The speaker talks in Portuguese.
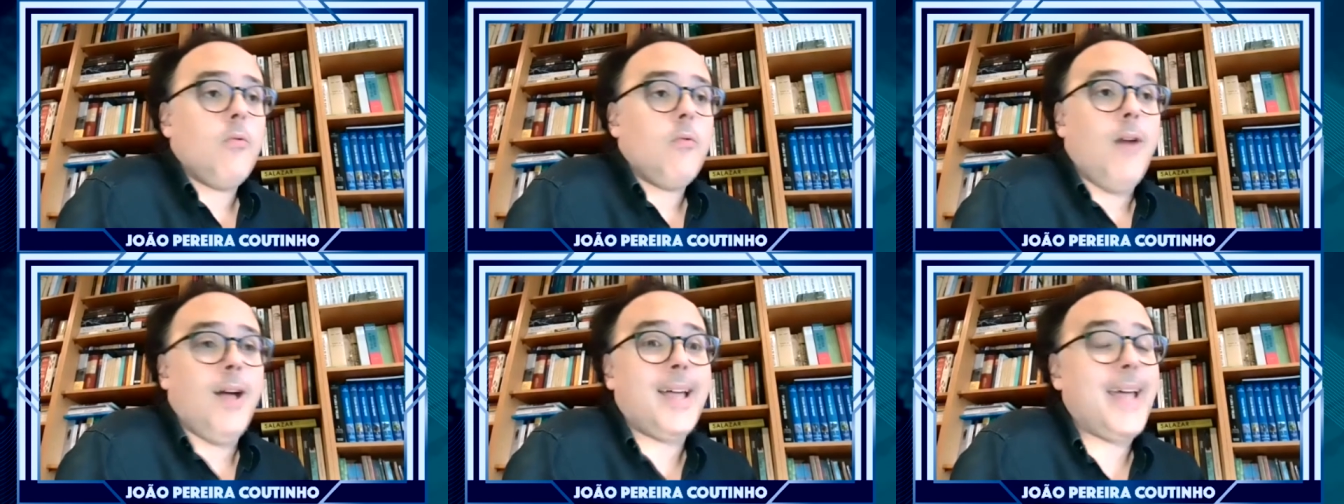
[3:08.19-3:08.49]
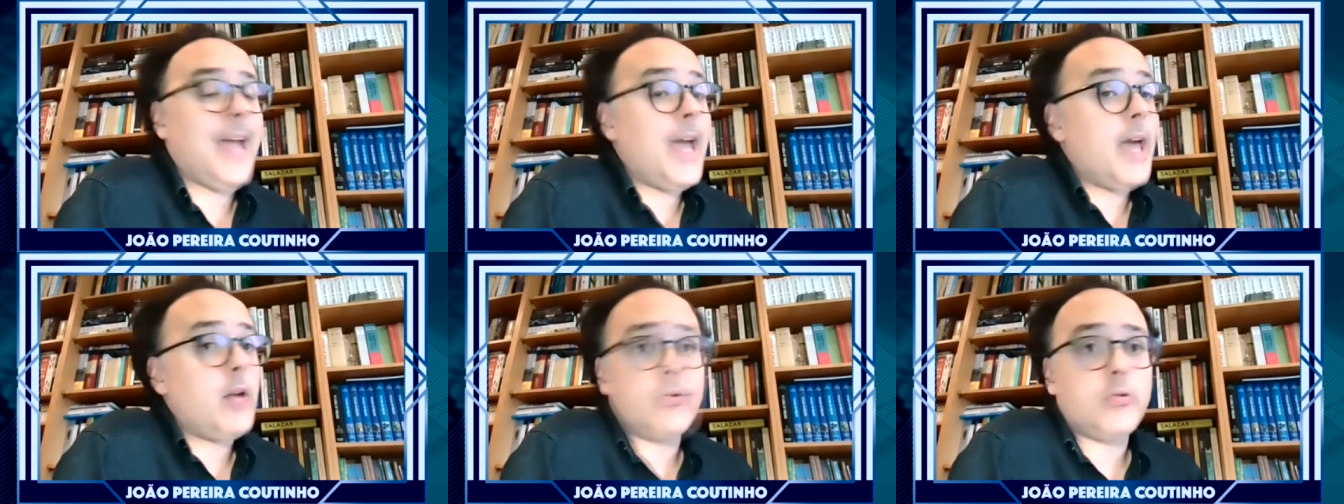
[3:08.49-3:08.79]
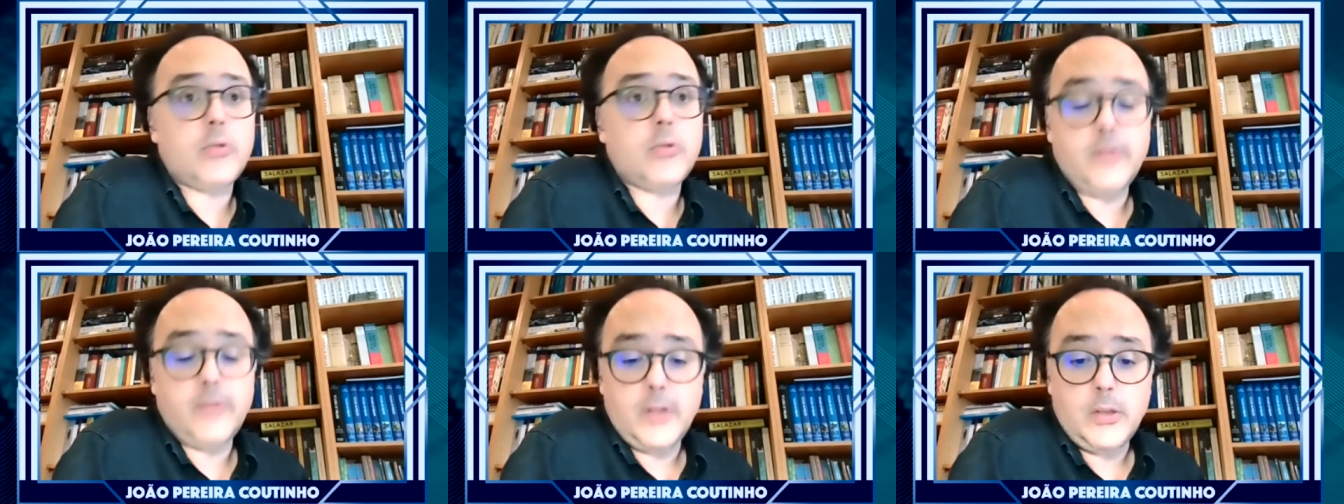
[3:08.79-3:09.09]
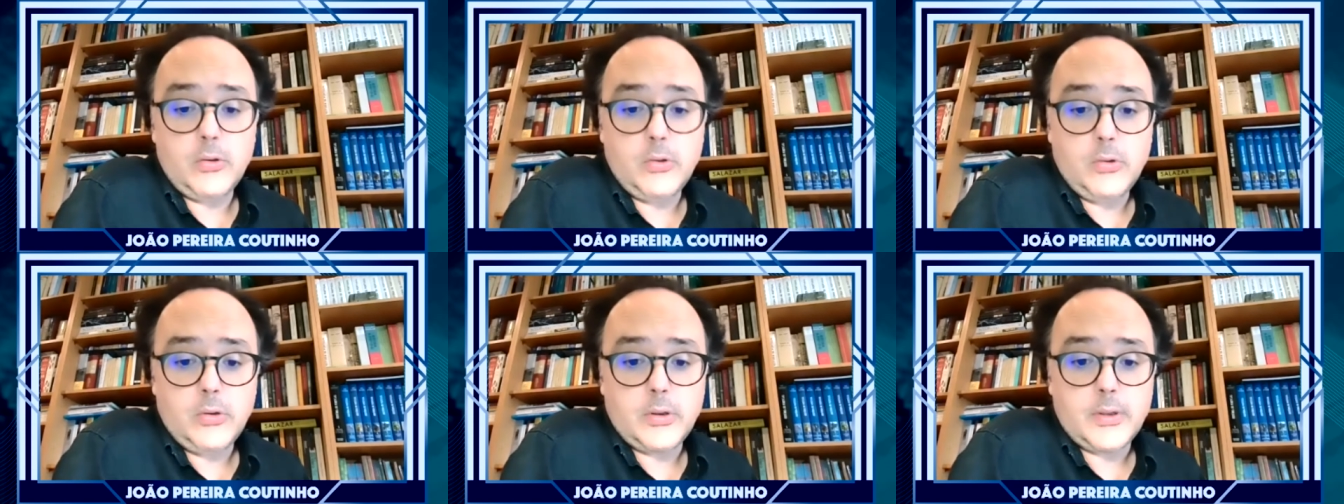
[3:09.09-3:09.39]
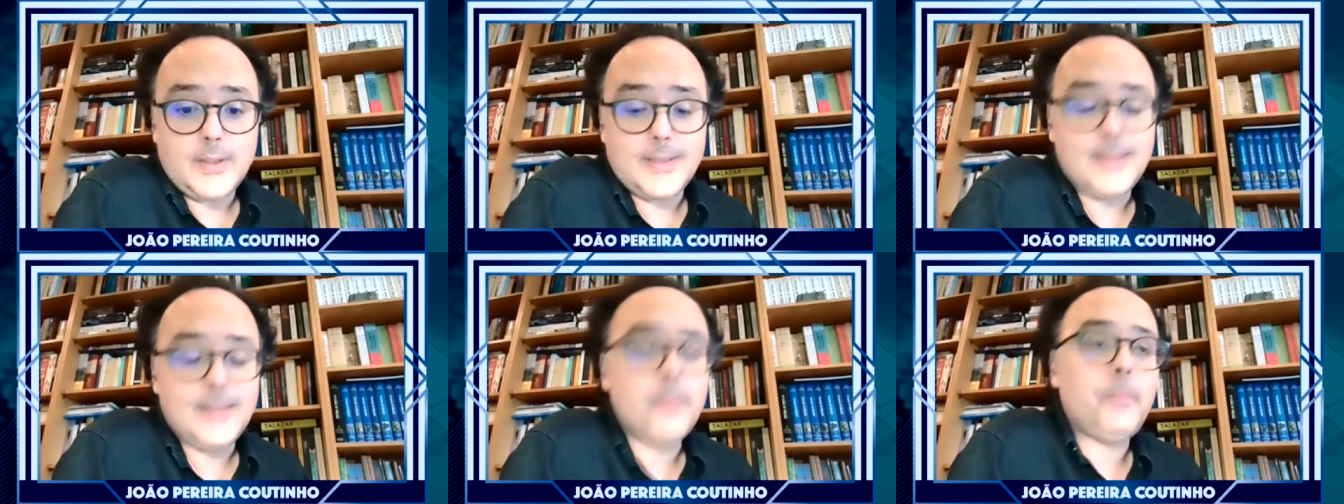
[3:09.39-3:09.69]
qualquer outro
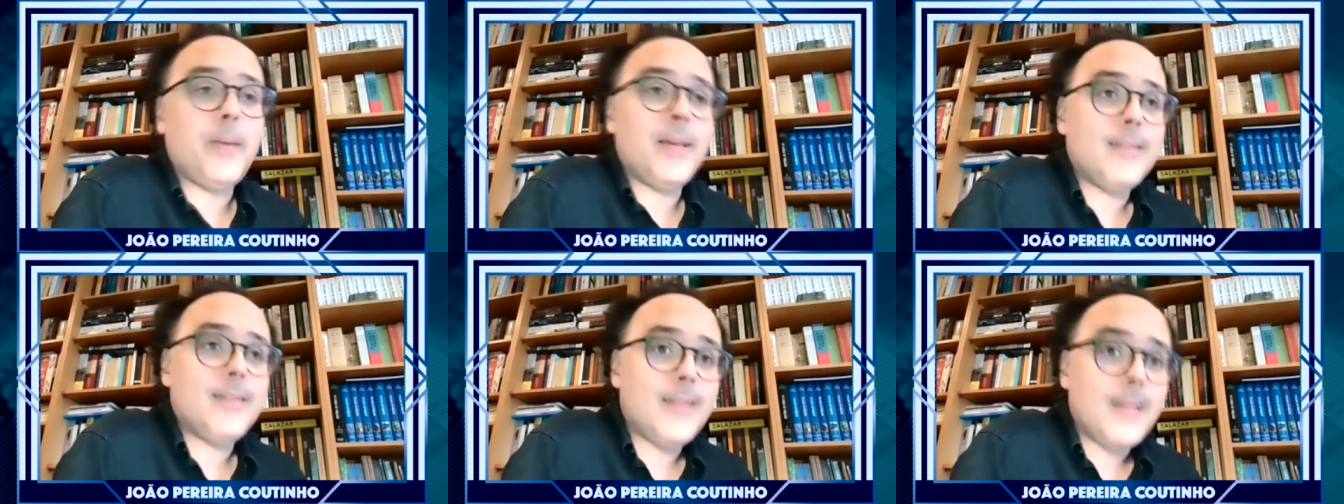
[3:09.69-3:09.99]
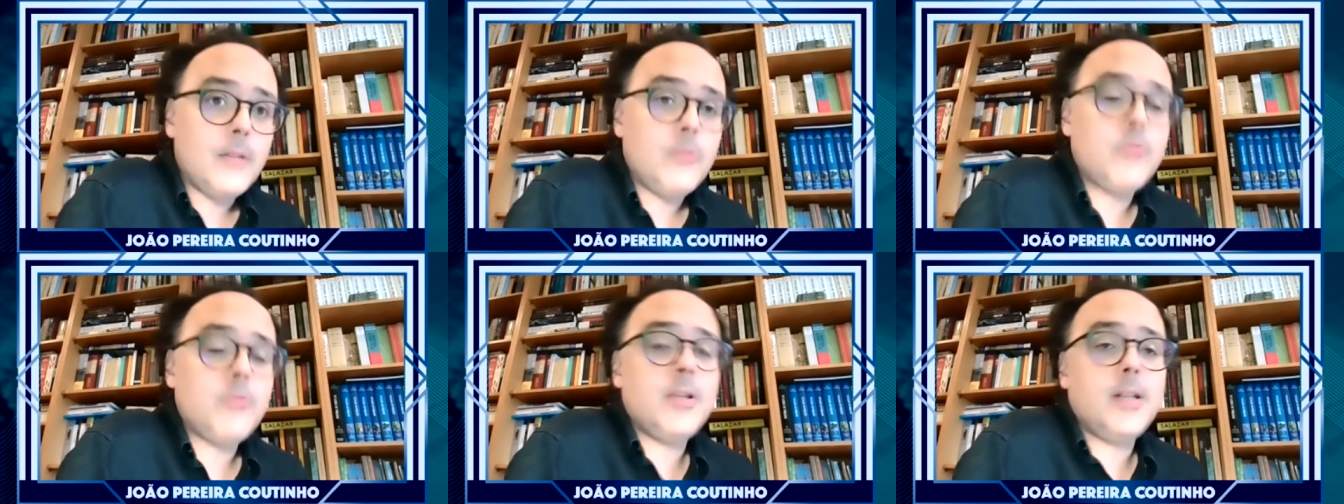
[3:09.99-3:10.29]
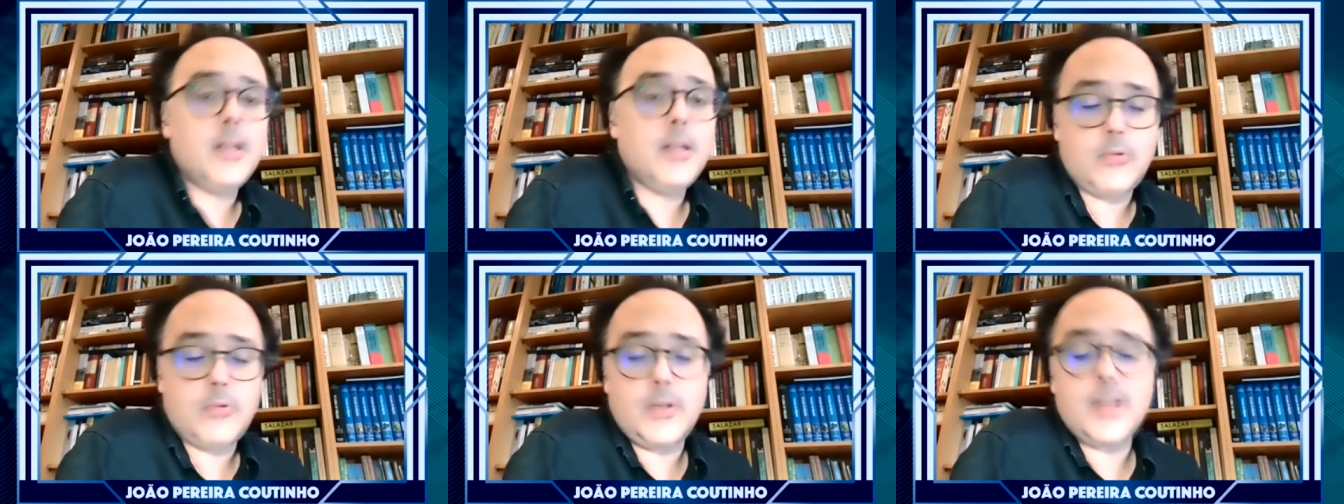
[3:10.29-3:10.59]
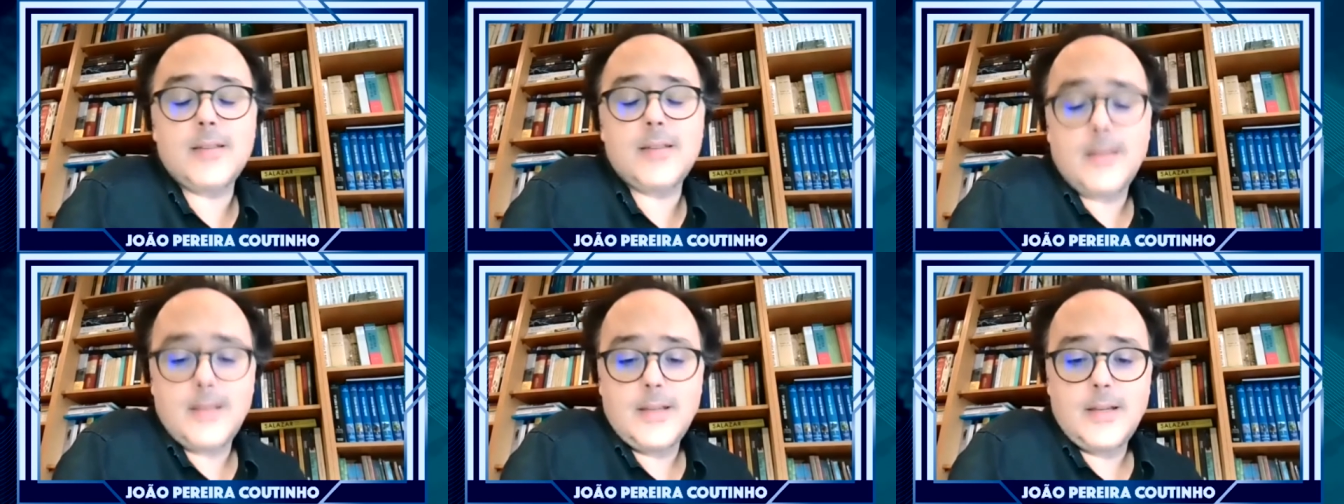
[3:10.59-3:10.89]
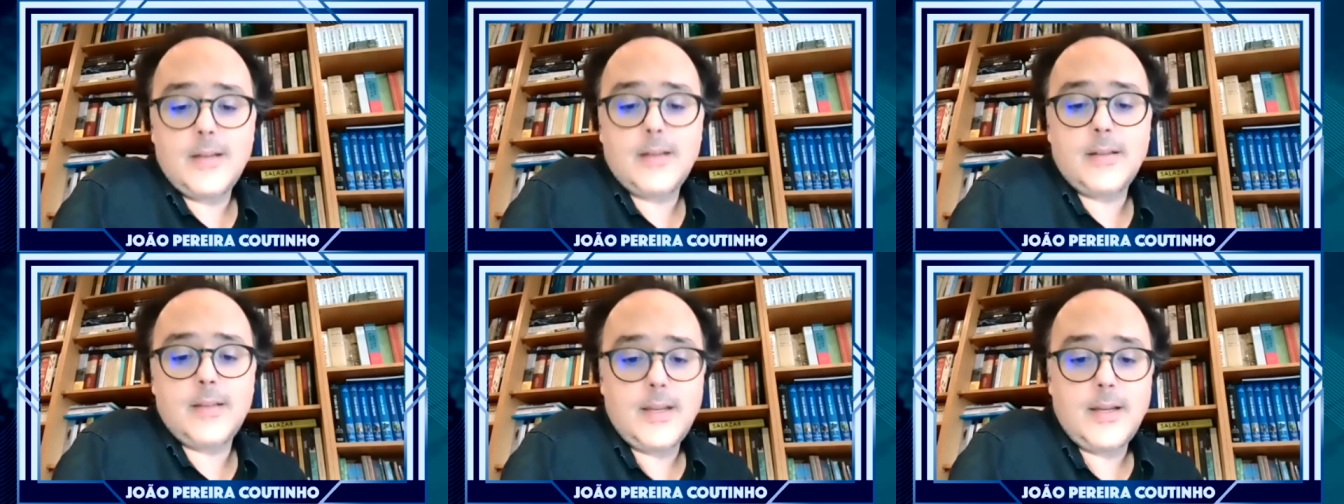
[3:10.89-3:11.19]
valor, dependendo da natureza da,